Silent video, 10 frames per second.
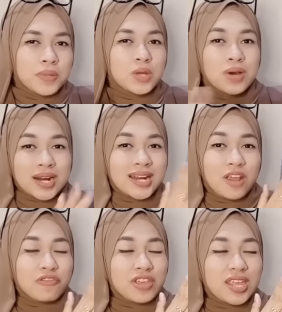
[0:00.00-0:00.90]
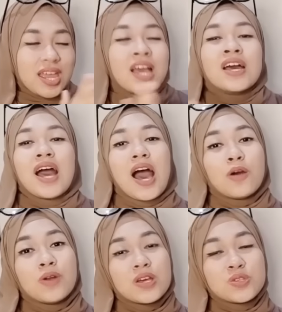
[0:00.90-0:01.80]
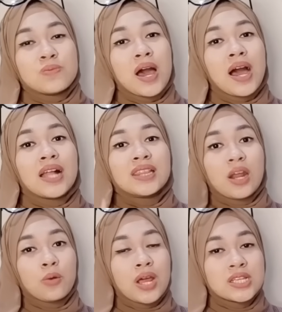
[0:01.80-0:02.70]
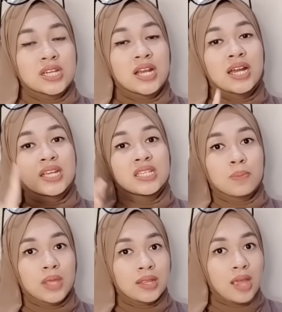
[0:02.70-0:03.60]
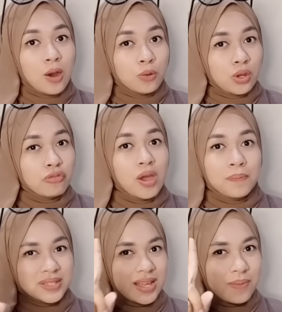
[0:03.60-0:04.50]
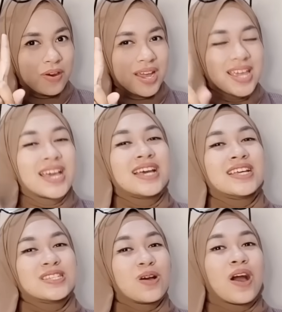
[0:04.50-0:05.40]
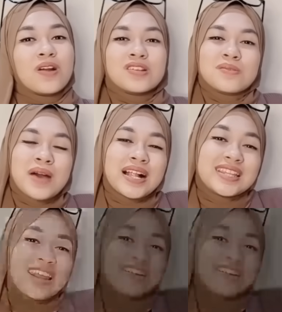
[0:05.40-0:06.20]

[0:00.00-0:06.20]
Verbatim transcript: pilih warna navy Aku langsung bakal try on aja dengan hijab tadi aku review yang pertama Oke okay? so aku langsung bakal try